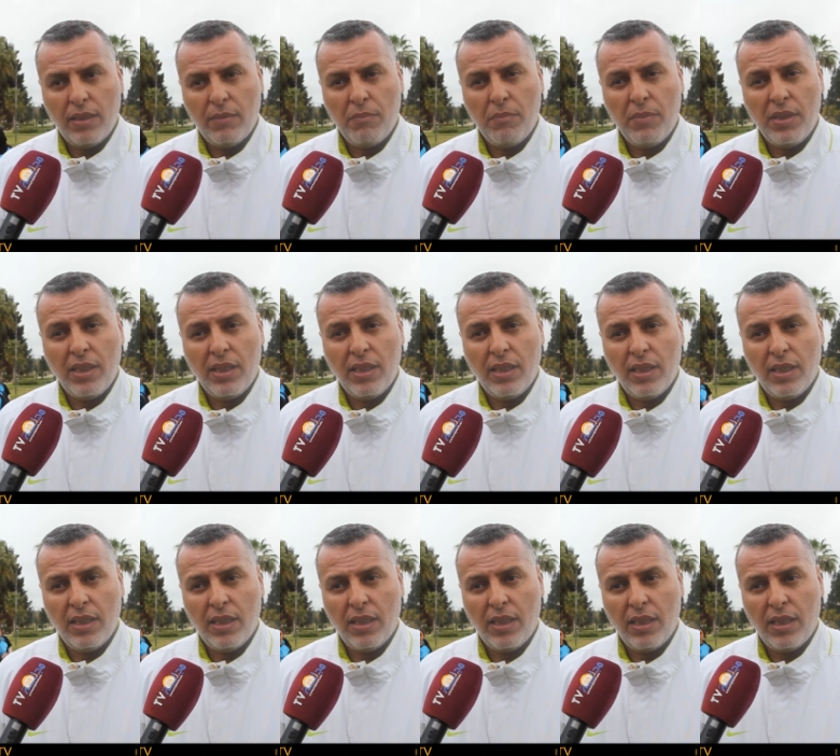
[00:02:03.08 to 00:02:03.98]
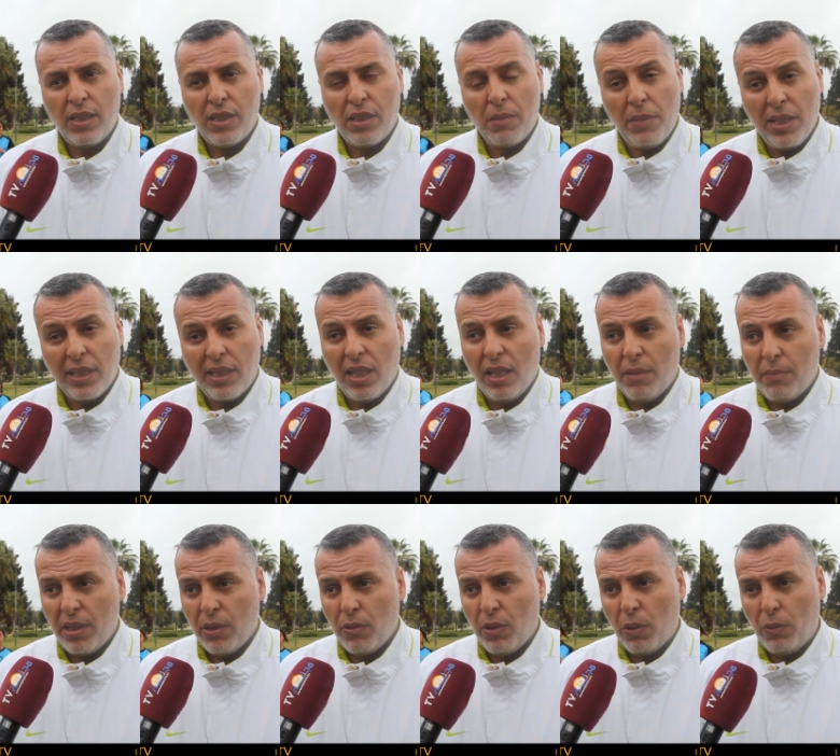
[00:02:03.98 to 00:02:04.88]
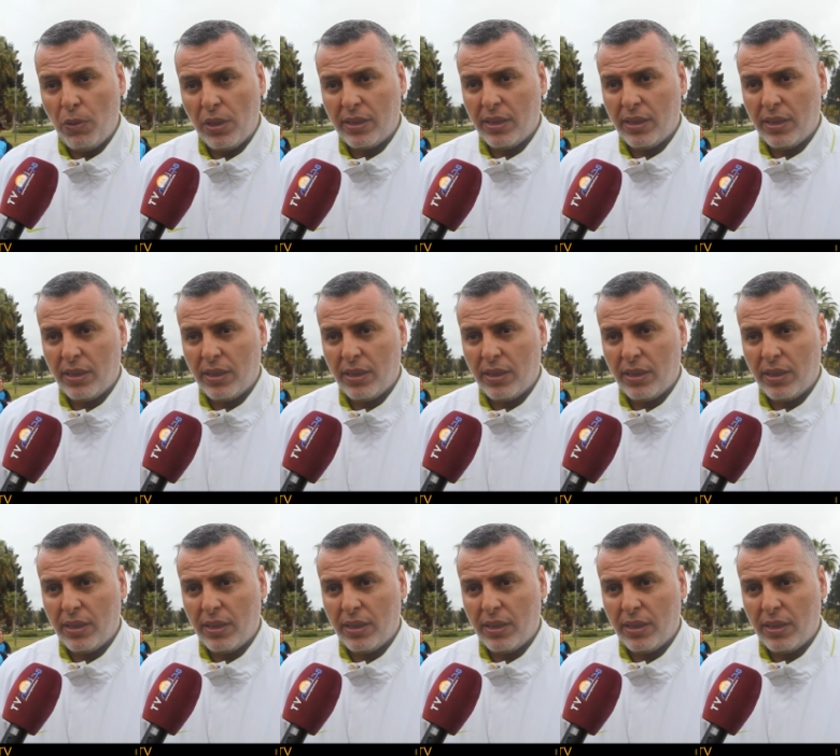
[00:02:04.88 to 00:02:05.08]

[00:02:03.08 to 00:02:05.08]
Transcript: من آه، جمعيه اباء واولياء